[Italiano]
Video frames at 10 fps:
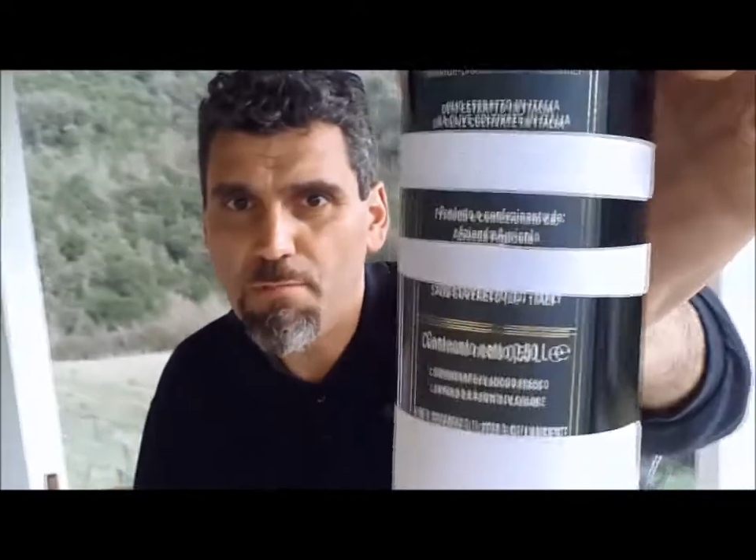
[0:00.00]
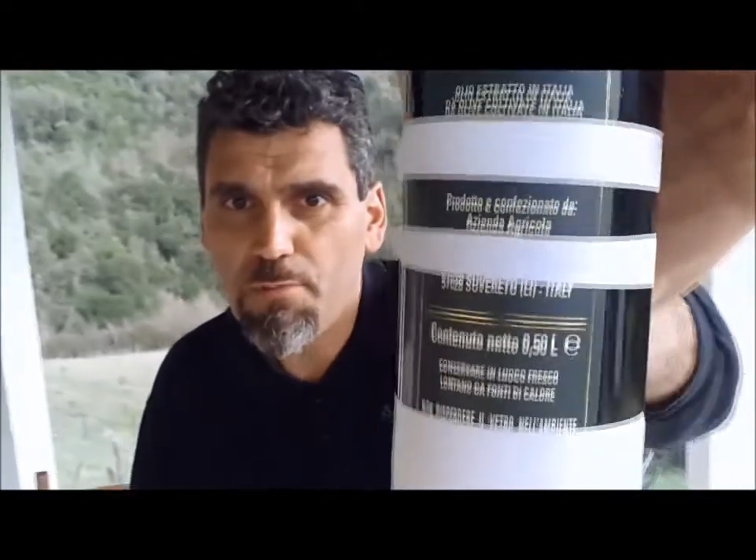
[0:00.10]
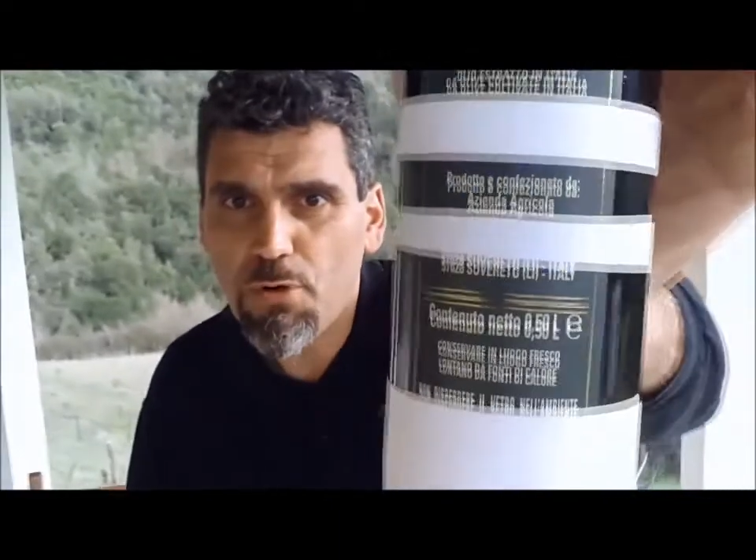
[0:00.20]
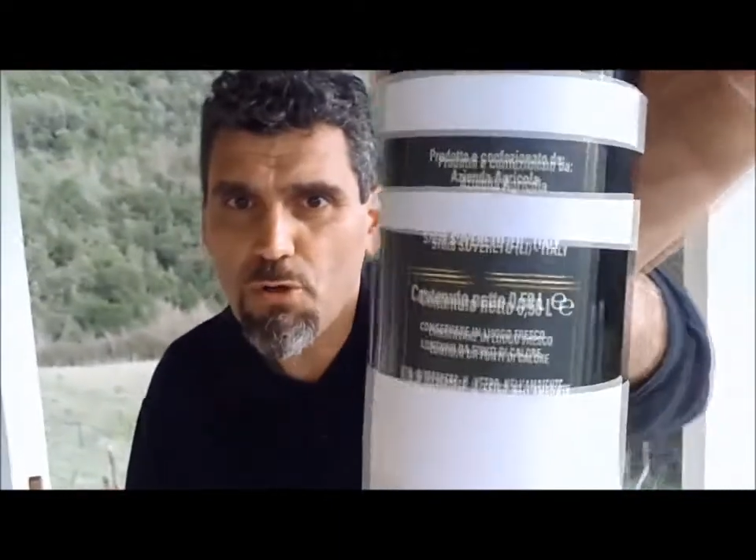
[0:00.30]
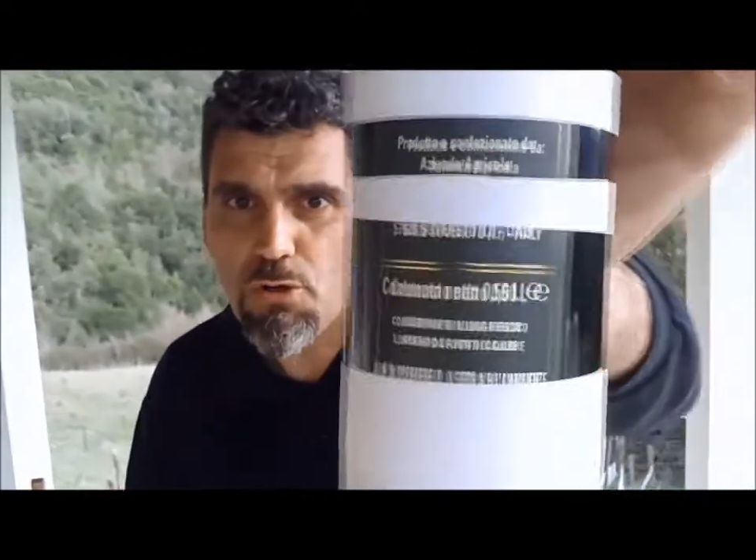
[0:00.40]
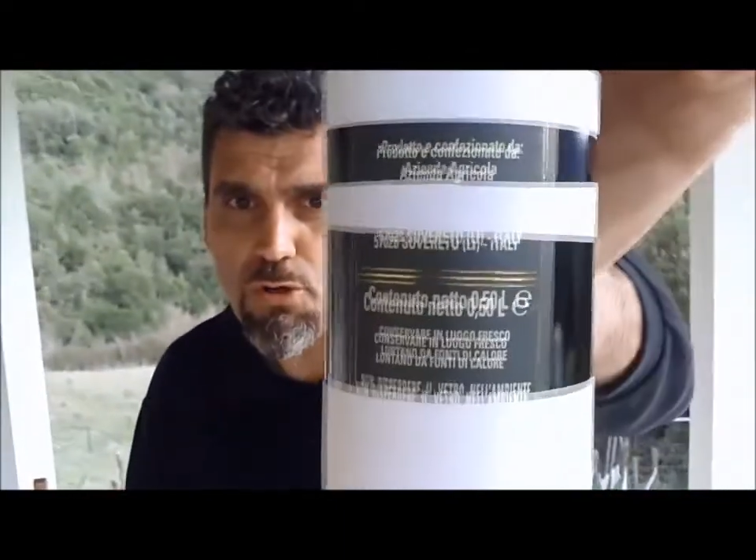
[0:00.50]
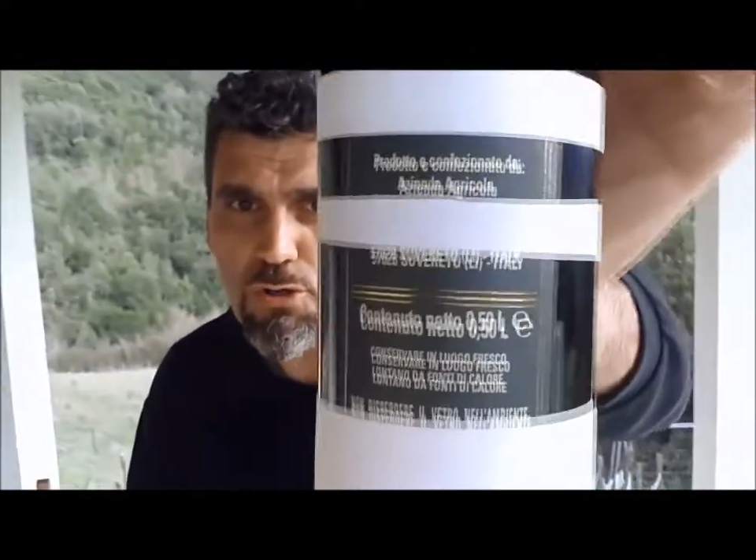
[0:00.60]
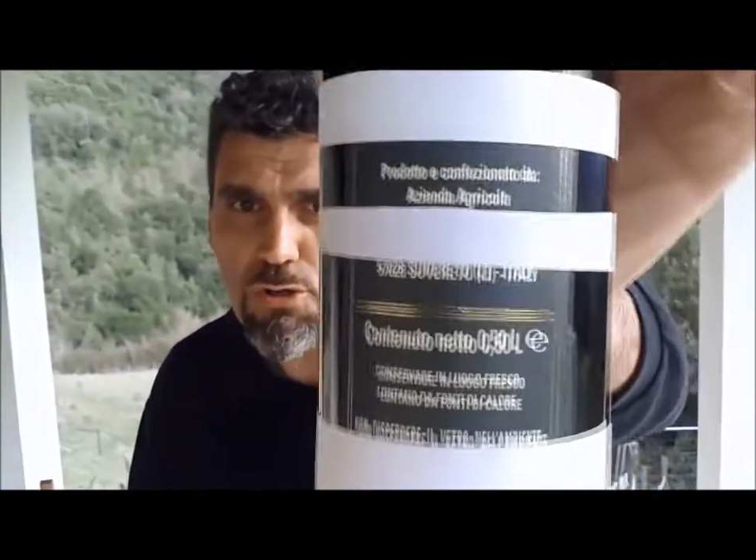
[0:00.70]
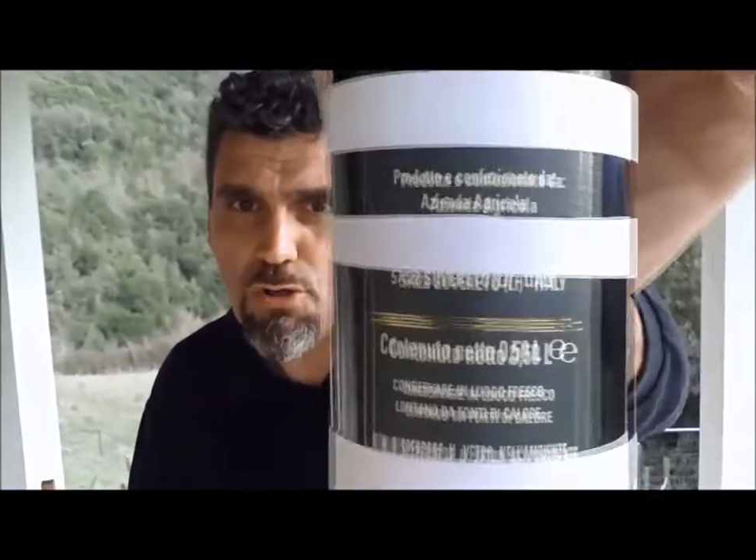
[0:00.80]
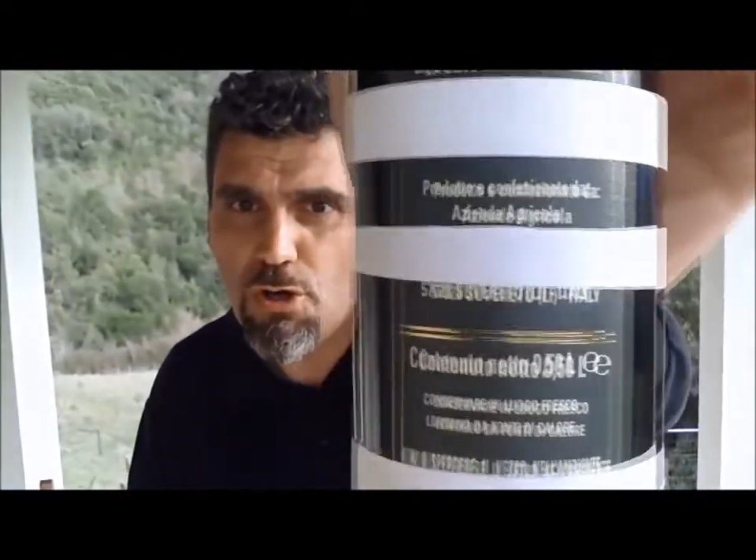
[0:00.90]

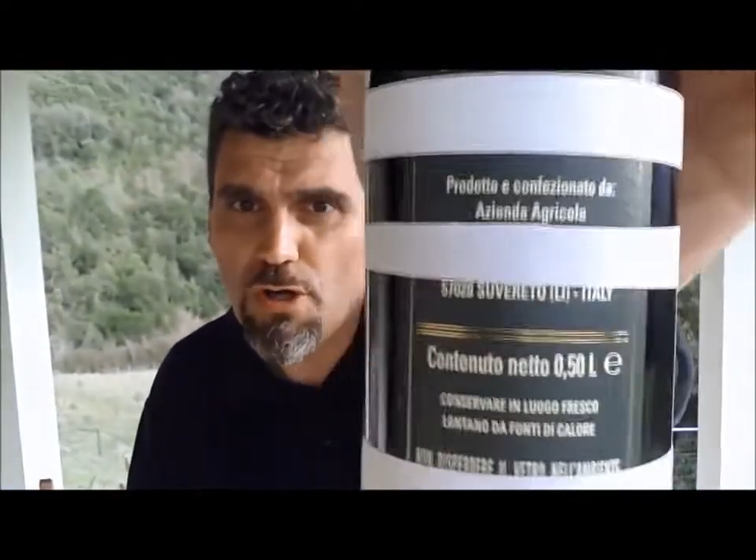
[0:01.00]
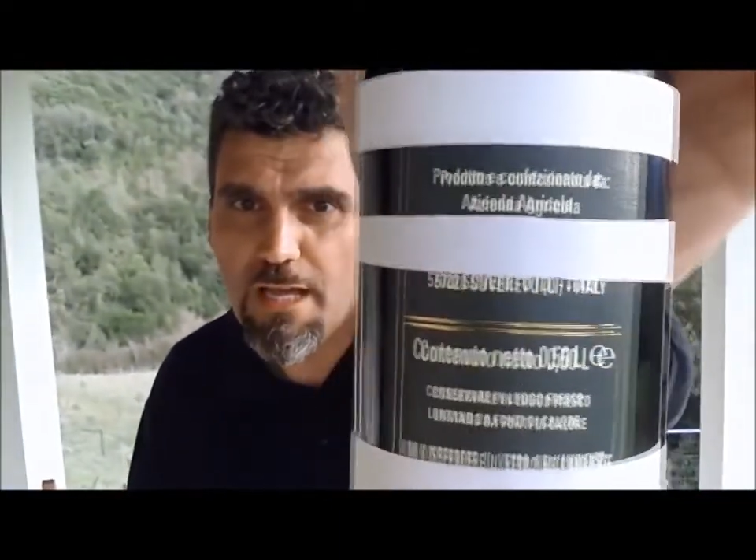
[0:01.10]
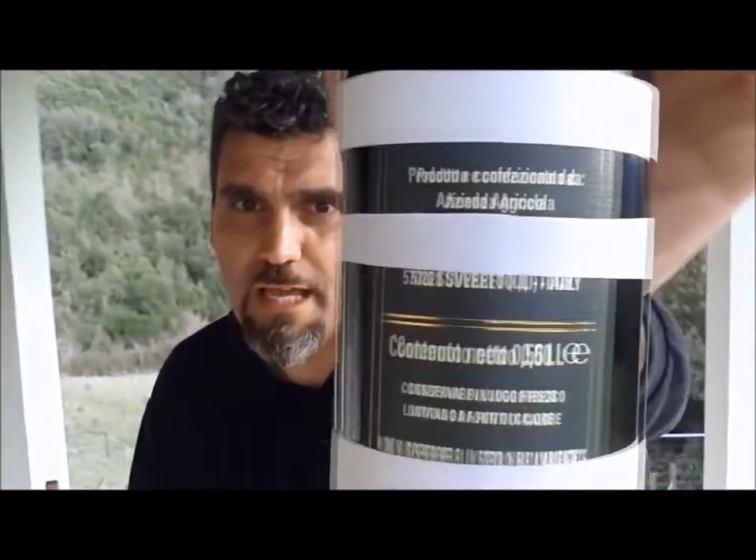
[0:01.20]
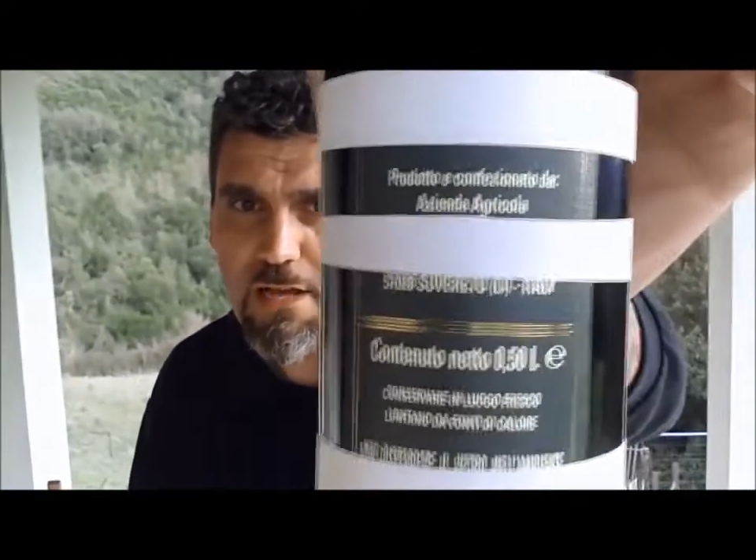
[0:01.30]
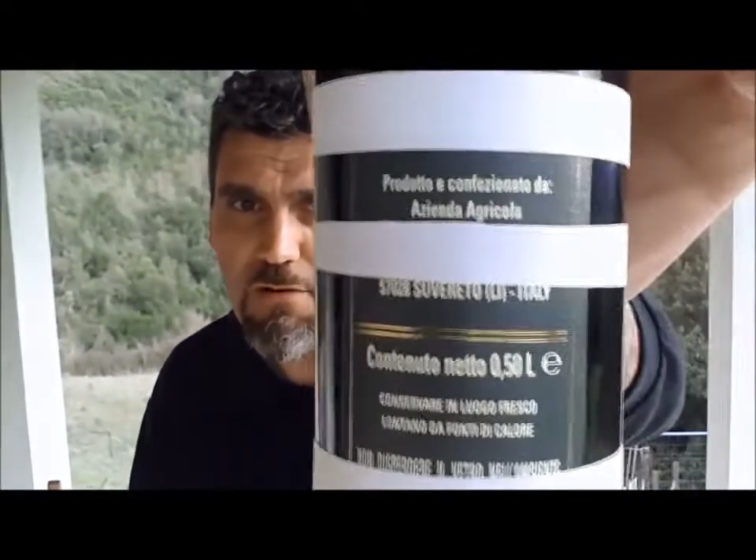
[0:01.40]
prodotto e